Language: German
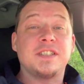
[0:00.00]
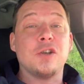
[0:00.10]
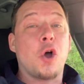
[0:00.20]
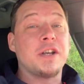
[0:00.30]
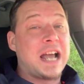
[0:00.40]
Die
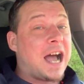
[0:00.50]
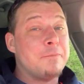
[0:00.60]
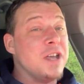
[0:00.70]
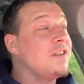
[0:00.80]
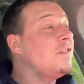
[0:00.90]
Leute
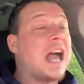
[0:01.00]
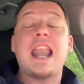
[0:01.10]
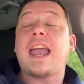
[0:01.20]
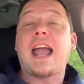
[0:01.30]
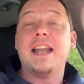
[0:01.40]
haben irgendwie
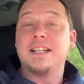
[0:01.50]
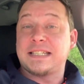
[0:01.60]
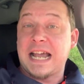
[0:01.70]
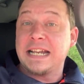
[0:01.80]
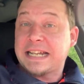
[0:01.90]
alle keine
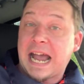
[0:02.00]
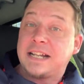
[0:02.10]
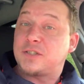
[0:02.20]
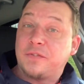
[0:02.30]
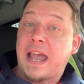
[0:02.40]
Zeit,
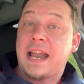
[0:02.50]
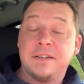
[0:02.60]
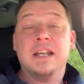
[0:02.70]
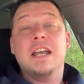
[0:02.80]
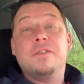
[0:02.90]
krank zu
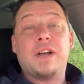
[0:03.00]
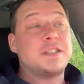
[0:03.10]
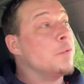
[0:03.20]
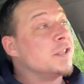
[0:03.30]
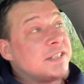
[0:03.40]
werden, weil
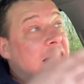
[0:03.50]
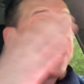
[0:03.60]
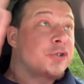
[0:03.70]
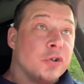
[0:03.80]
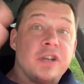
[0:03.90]
sie müssen ja
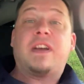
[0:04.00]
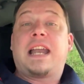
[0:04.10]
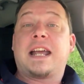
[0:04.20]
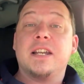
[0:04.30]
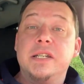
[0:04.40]
das schöne
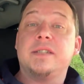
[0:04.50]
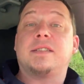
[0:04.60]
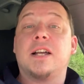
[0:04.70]
Wetter genießen.